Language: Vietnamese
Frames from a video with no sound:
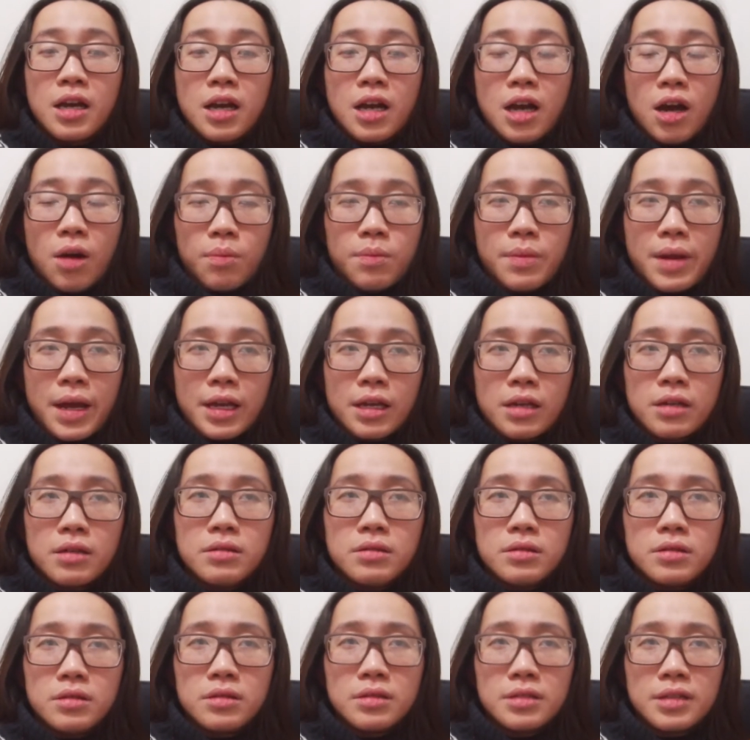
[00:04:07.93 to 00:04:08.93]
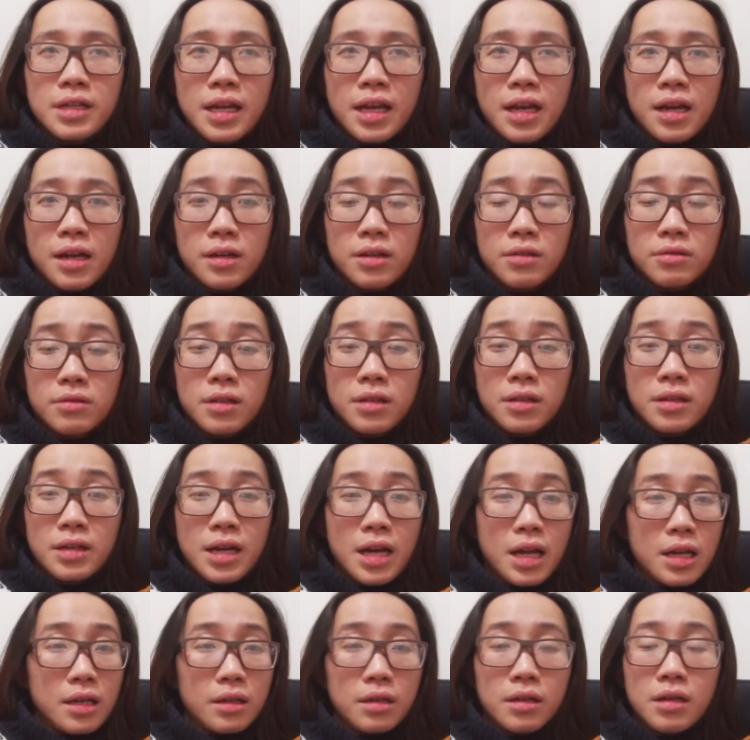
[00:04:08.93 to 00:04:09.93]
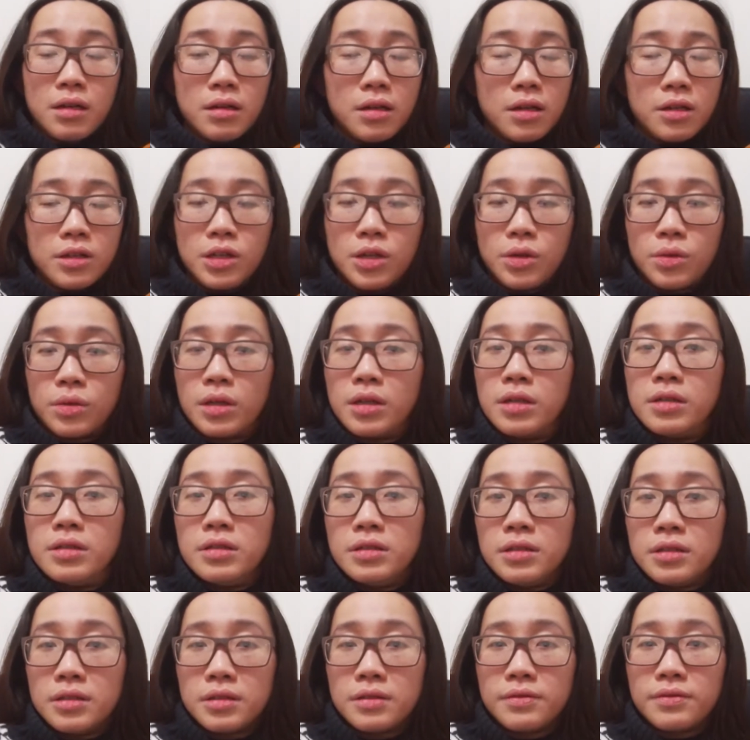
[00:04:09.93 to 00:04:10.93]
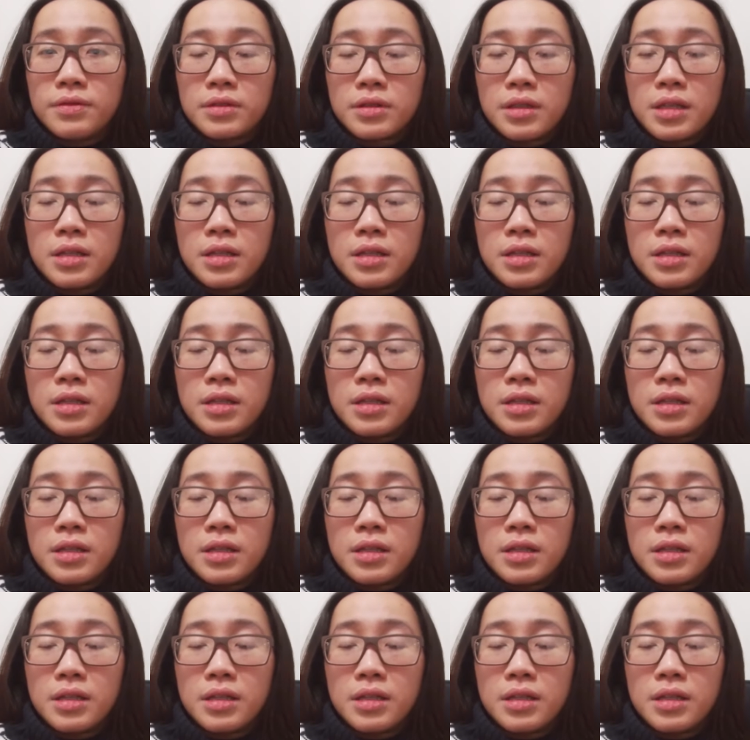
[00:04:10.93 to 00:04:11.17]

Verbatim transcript: học đại cương nè đọc thực hành rất là nhiều thứ nữa